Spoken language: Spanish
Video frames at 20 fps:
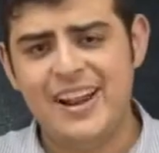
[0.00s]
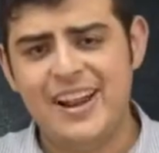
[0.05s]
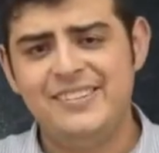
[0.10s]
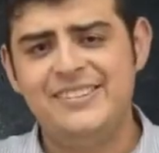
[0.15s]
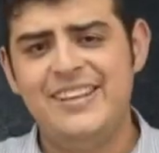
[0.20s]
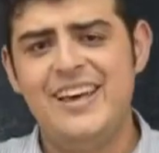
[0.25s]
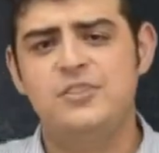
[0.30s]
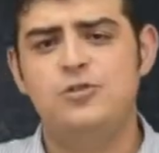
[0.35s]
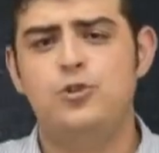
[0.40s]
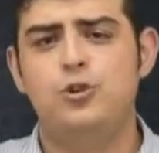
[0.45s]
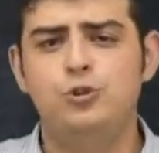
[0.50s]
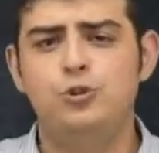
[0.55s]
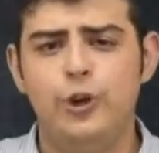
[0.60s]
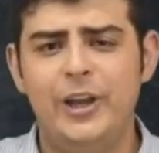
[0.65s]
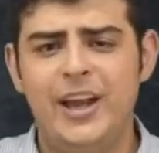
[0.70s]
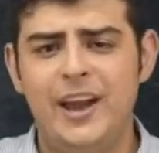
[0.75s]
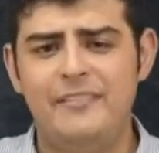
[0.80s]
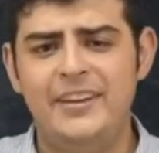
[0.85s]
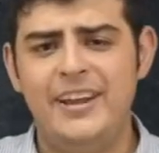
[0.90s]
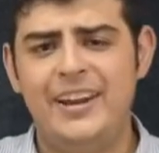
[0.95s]
gracias, yo soy
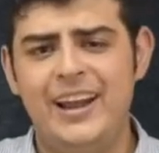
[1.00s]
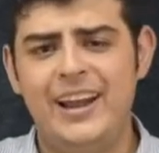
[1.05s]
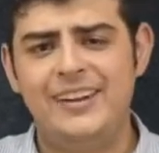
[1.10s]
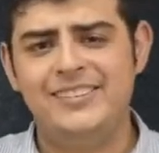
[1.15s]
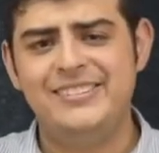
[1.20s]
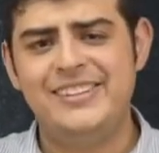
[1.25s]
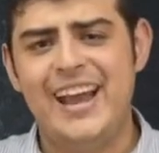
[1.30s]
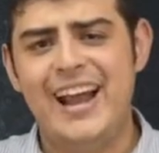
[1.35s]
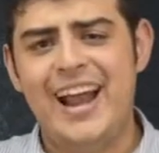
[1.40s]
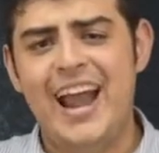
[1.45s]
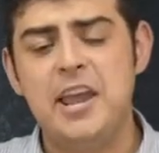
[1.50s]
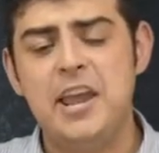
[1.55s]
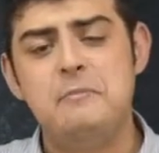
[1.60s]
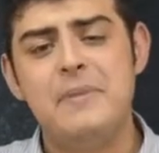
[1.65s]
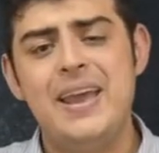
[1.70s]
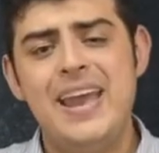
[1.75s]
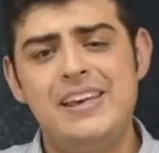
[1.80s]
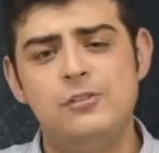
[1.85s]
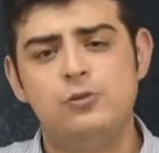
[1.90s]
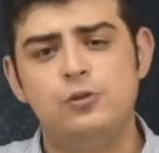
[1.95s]
Javier García
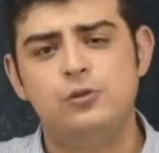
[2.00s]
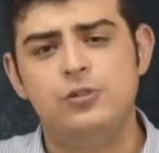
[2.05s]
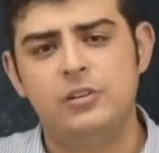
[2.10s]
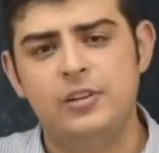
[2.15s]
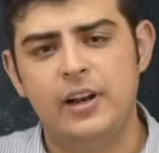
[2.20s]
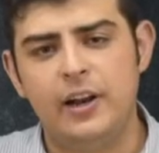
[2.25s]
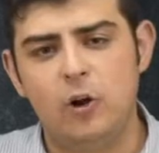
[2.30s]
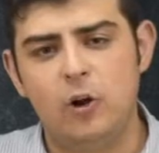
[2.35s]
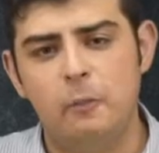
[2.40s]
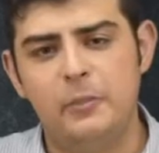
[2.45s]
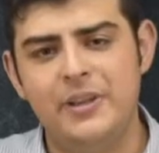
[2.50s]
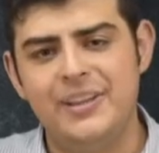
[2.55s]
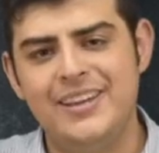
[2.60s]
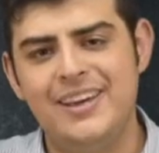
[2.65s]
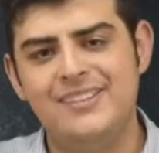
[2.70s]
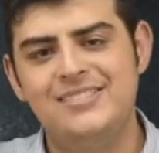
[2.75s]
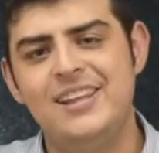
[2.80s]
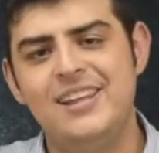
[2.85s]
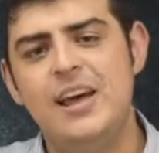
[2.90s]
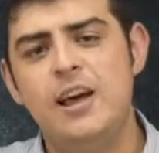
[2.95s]
Jaime, esto es entre
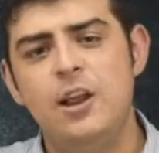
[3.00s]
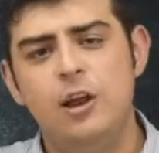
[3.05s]
comillas,